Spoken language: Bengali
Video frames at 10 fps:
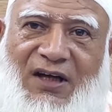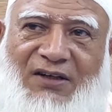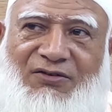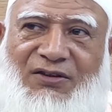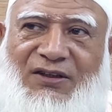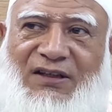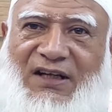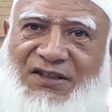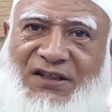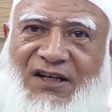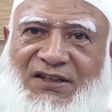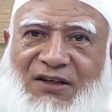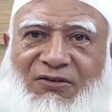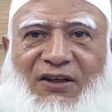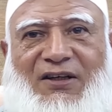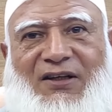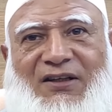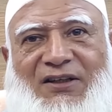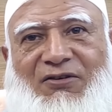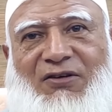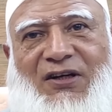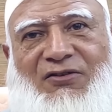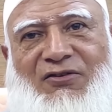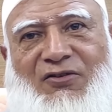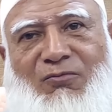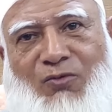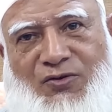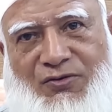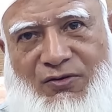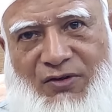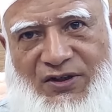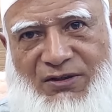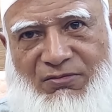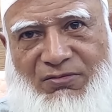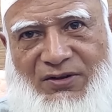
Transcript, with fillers: আর যদি দেশ না ছাড়ো তাহলে দ্বিতীয়টার জন্য তুমি প্রস্তুত হয়ে যাও